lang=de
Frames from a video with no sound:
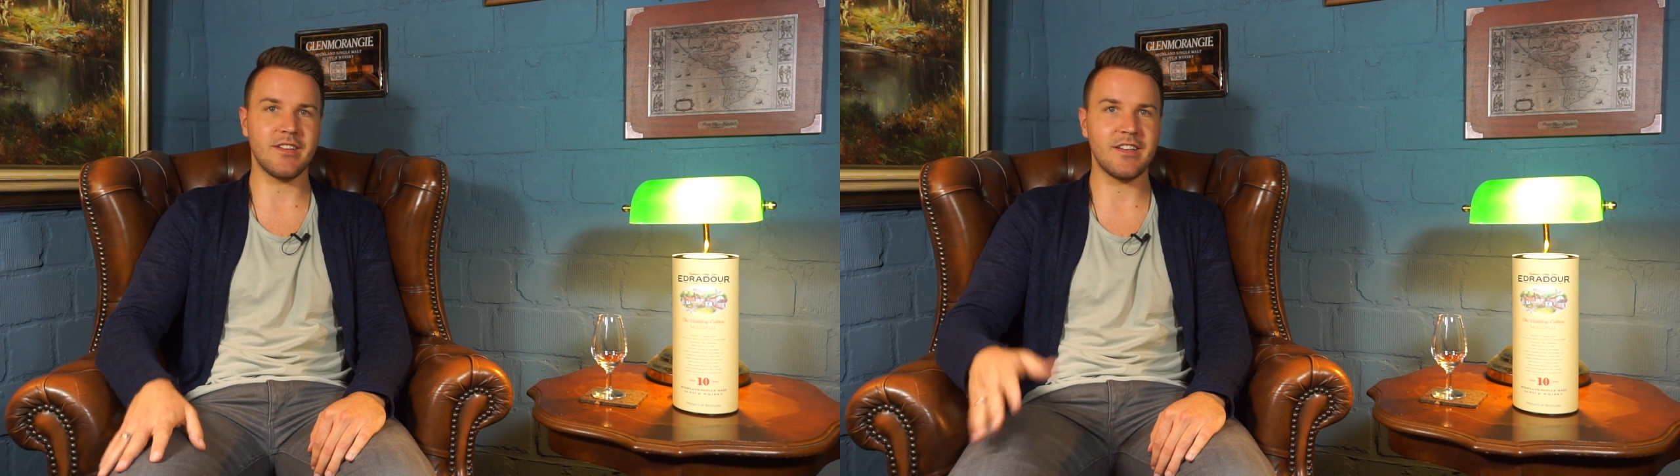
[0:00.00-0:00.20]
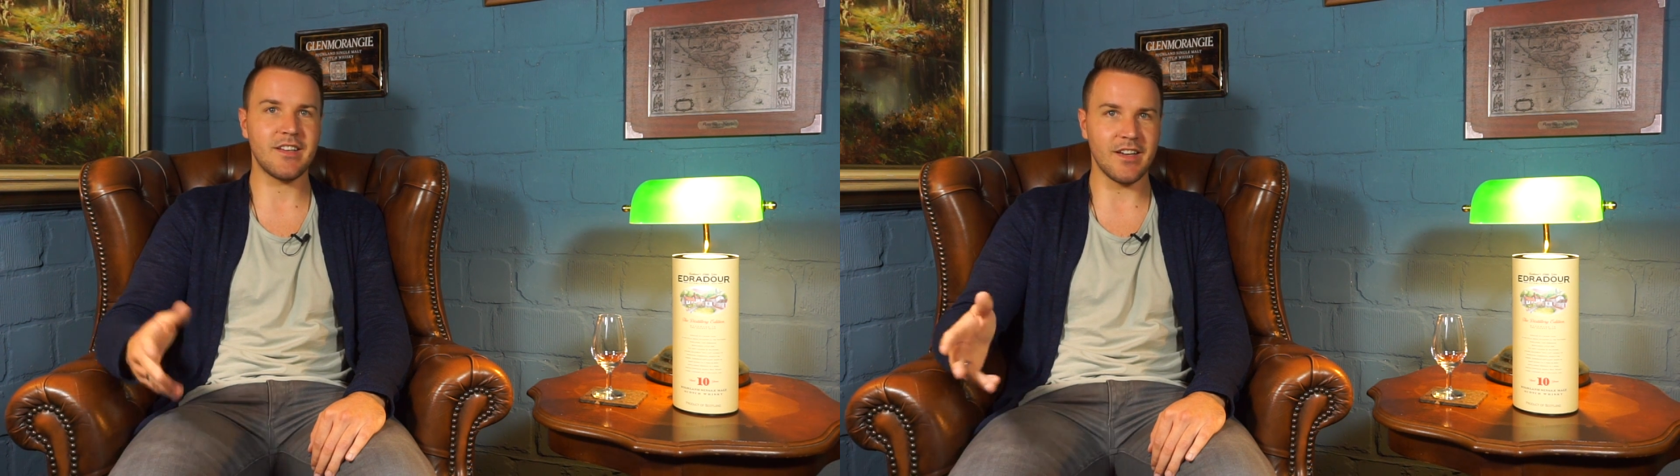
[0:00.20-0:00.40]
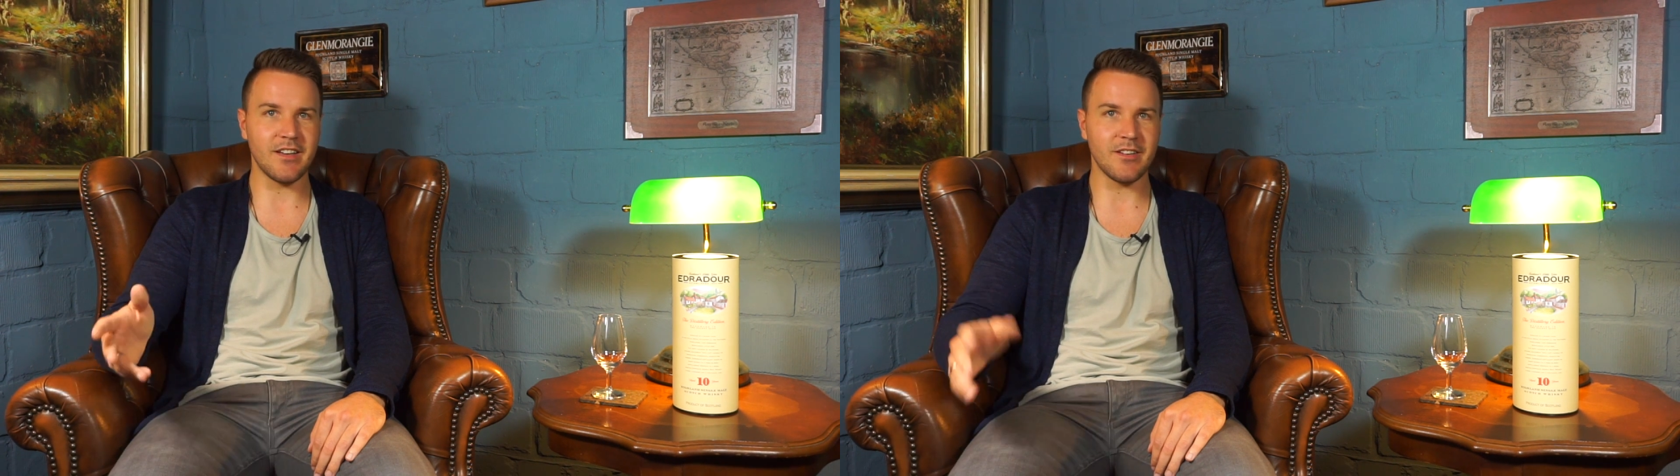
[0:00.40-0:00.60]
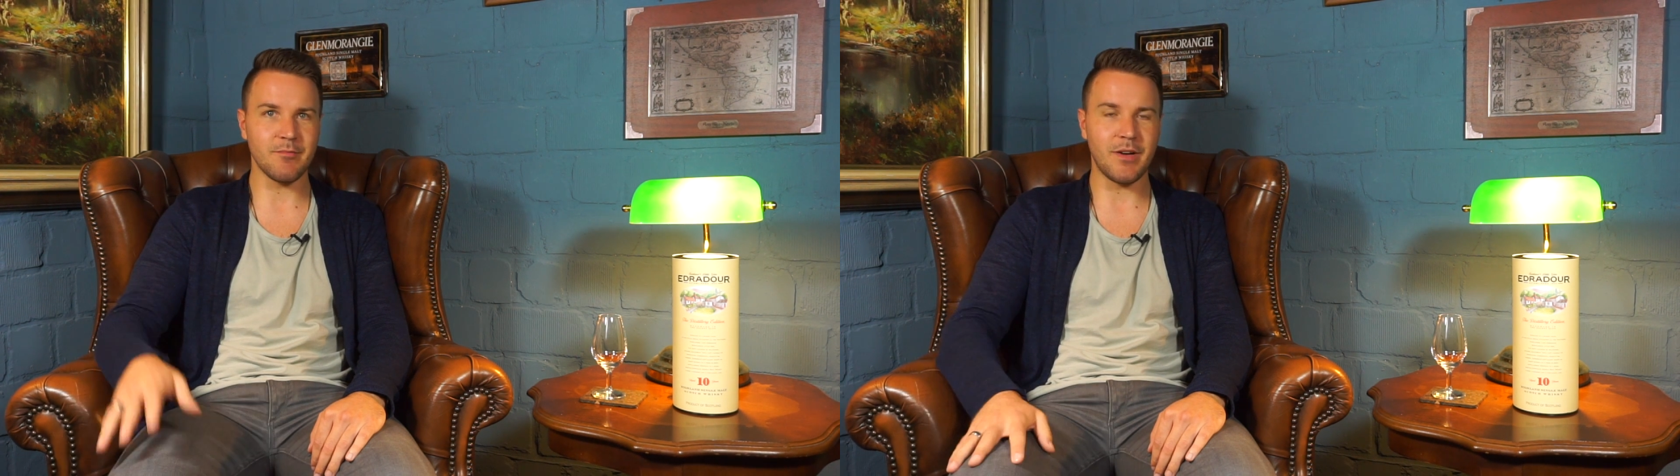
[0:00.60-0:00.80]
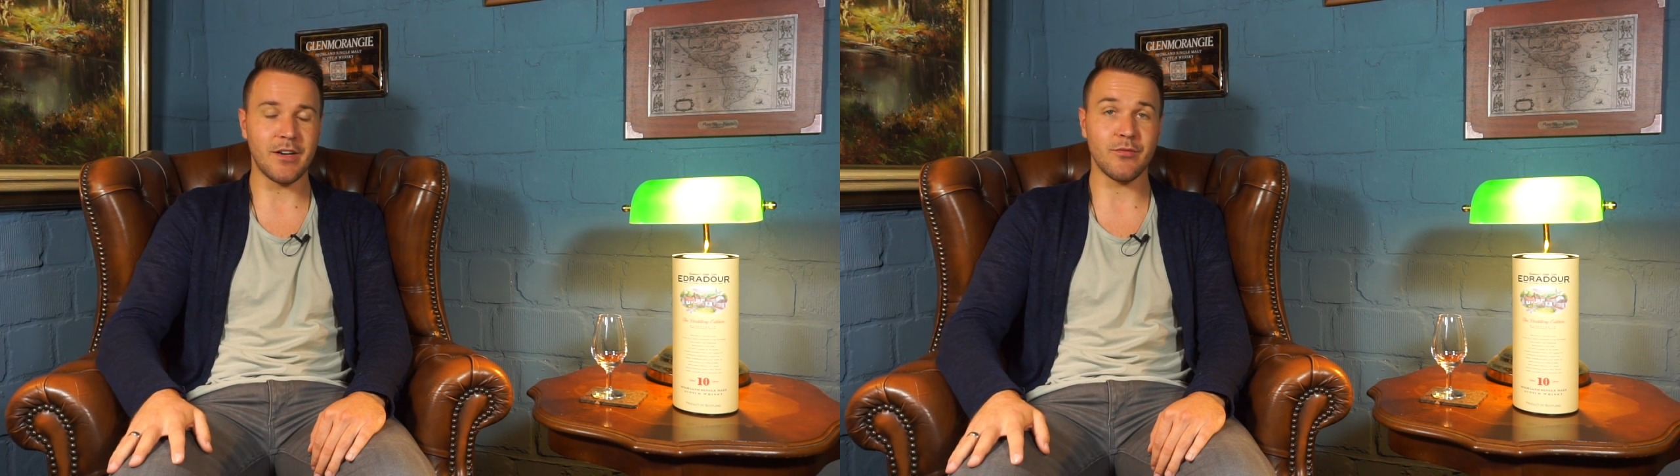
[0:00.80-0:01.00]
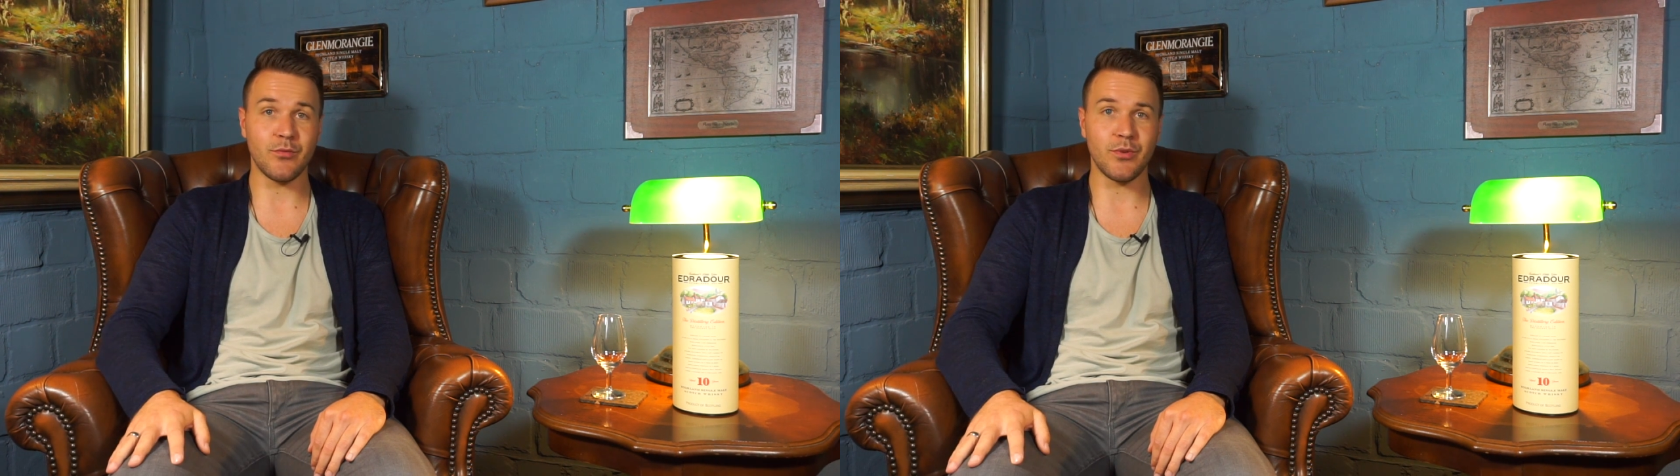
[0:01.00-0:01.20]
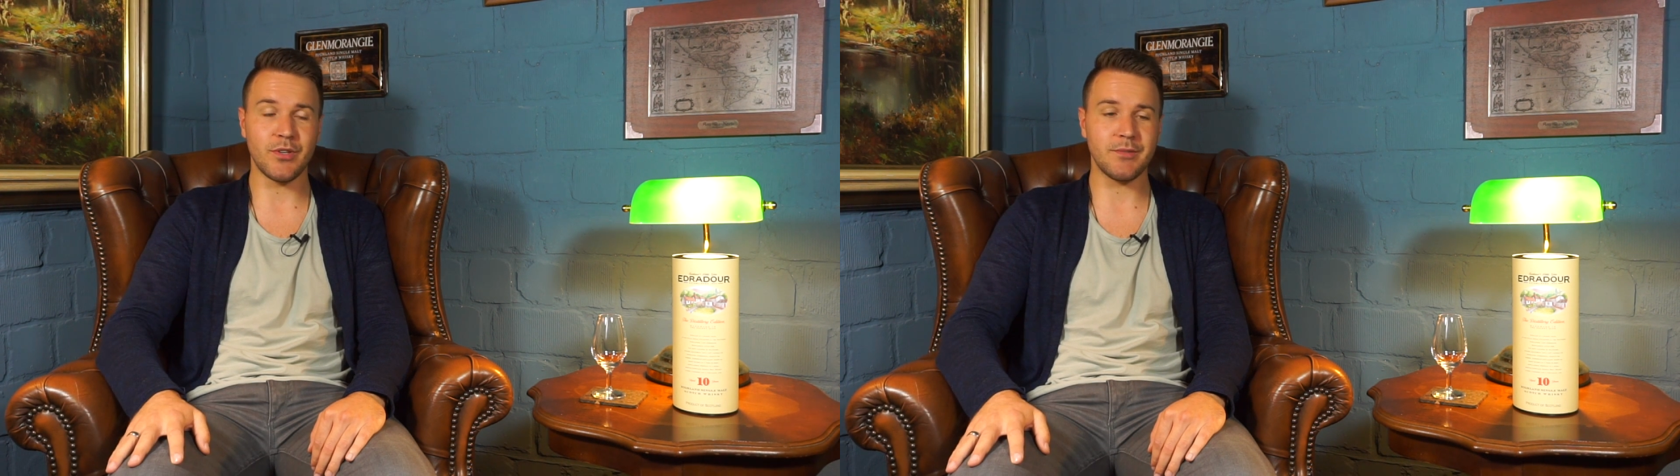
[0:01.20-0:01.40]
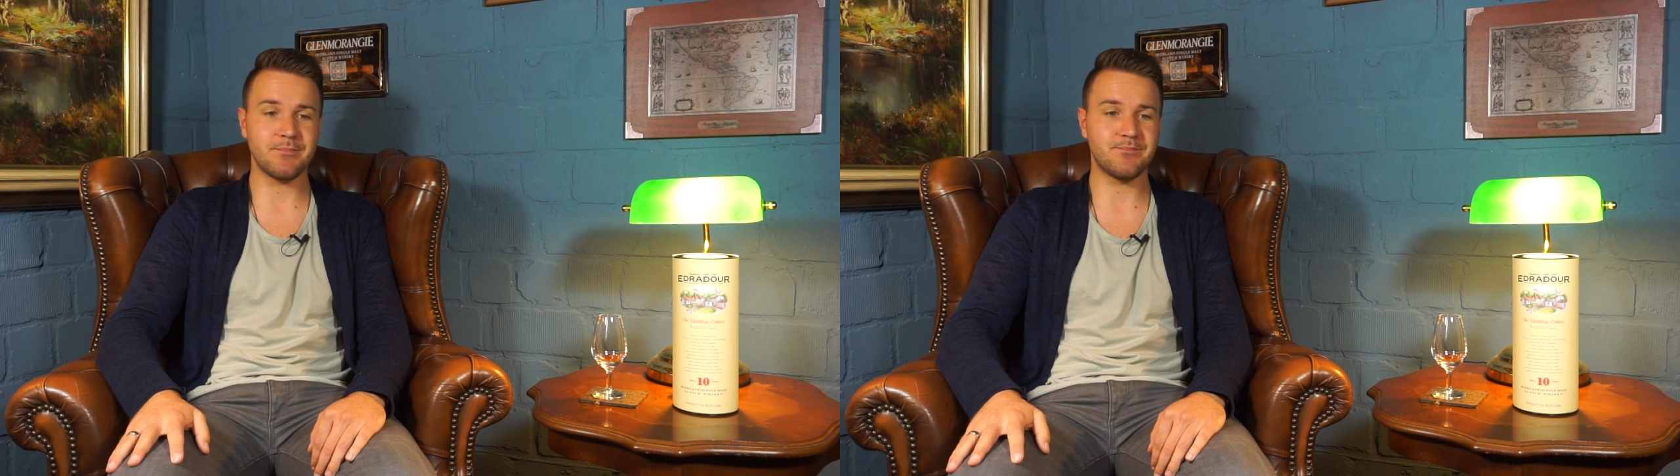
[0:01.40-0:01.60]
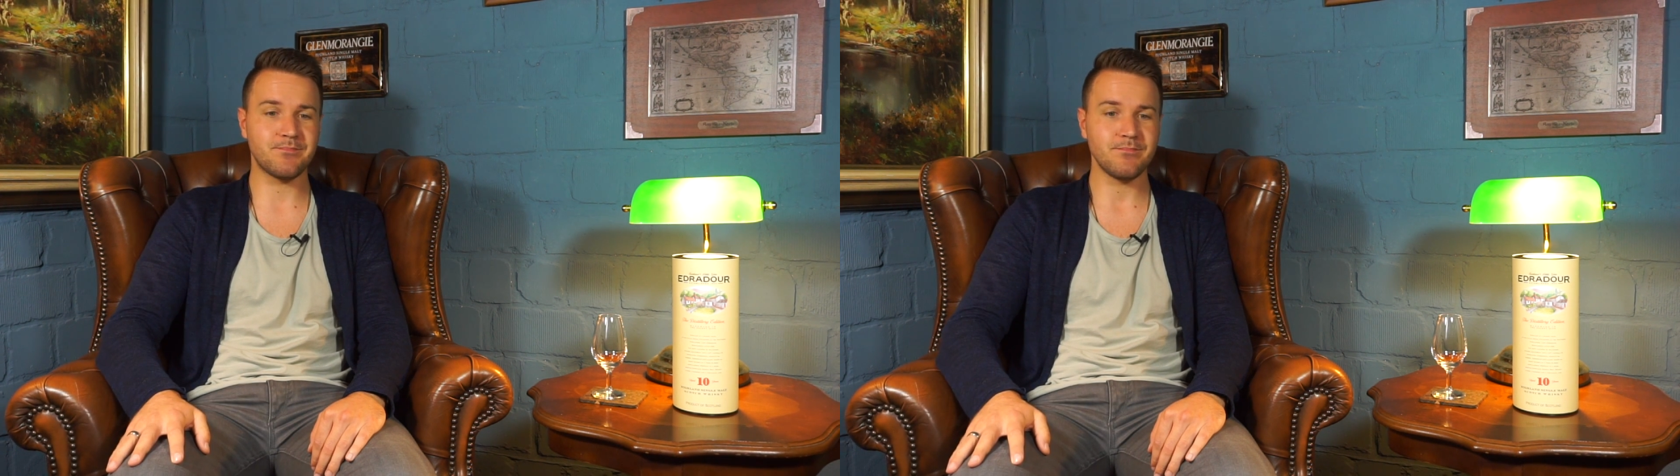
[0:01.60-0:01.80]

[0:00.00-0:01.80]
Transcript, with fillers: die ich gerne machen würde.